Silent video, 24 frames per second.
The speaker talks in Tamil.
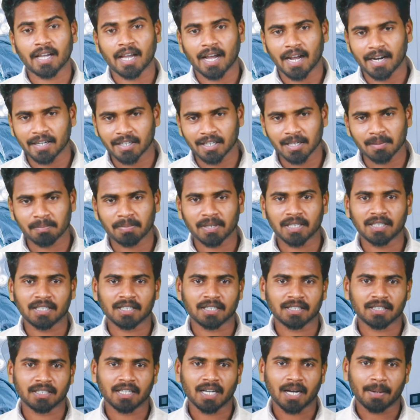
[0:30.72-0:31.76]
அண்டு ஹேண்டில்
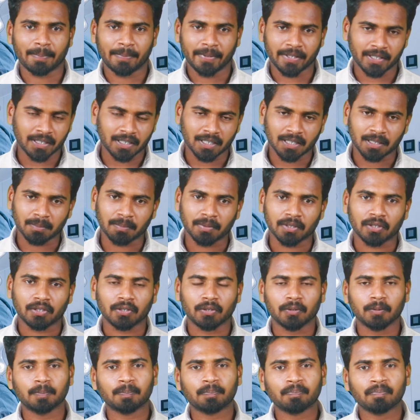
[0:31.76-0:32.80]
பண்ணுறது அப்படிங்கிறத
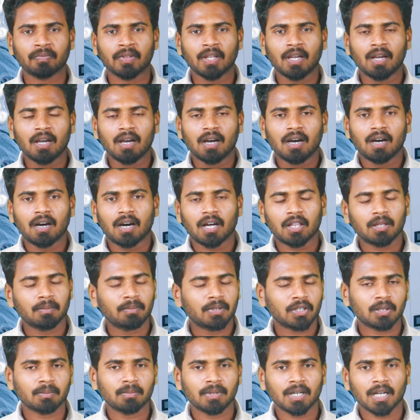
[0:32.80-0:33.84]
பற்றியும் அது
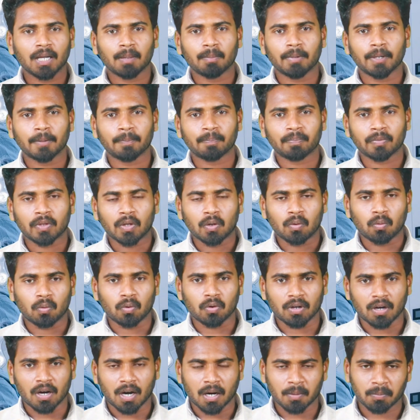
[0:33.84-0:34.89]
மட்டும் இல்லாமல்
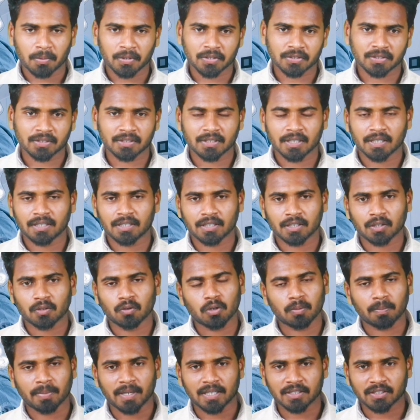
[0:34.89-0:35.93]
ஒரு ஆப்ரேஷன் தேட்டருக்கு
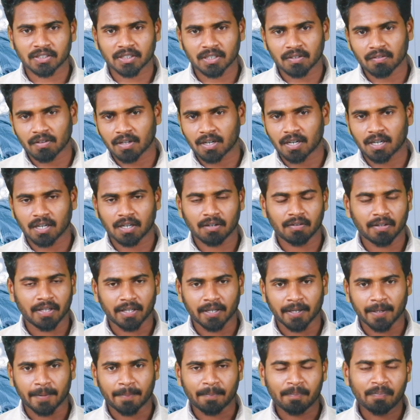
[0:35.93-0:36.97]
ஒரு பேஷண்ட் வராங்கன்னு
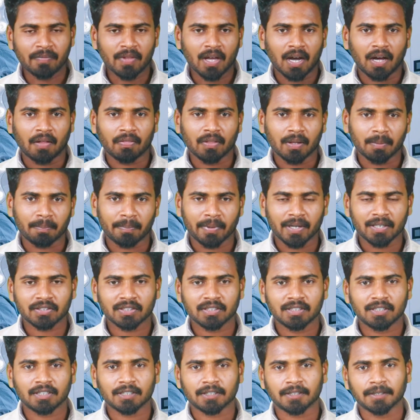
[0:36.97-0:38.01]
வைங்க அந்த
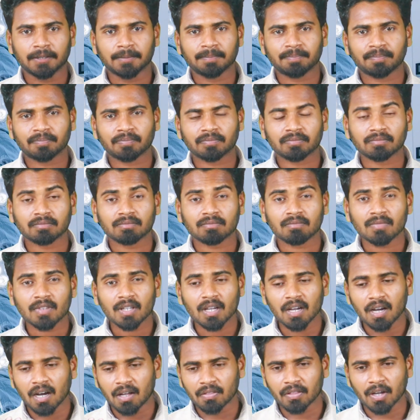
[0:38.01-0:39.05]
பேஷண்ட்டுக்கு
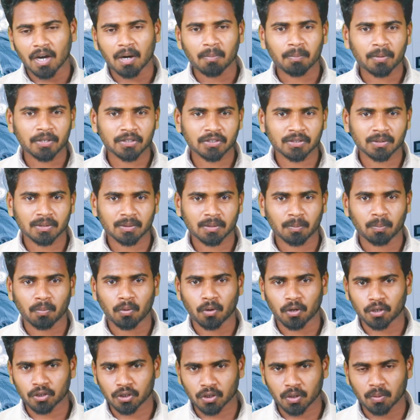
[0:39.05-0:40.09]
அந்த ஆப்ரேஷனுக்கு
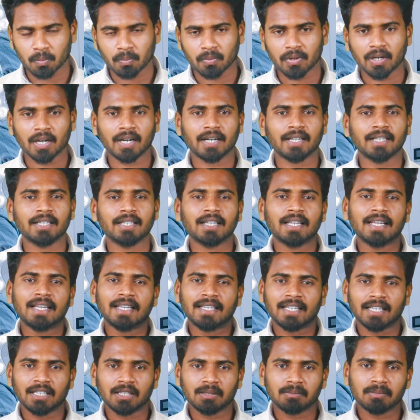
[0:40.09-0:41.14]
போகிறதுக்கு முன்னாடி
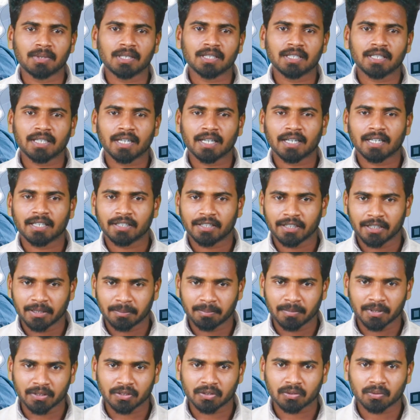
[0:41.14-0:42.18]
எது மாதிரியான
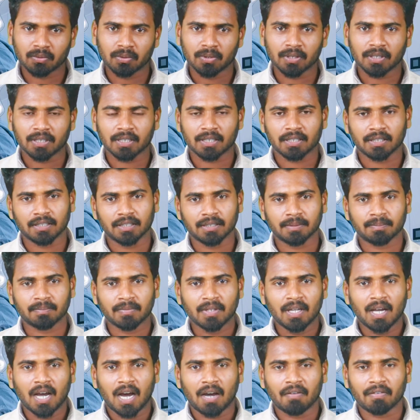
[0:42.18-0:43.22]
ட்ரீட்மெண்ட்ஸ் கொடுக்கறது
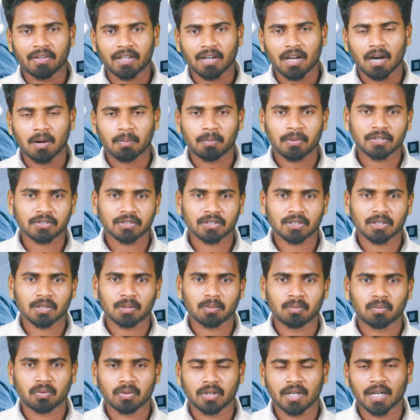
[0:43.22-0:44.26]
அவங்கள
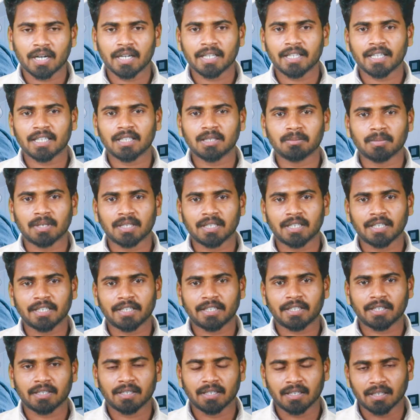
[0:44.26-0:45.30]
ஆப்ரேஷனுக்கு முன்னாடி எது மாதிரி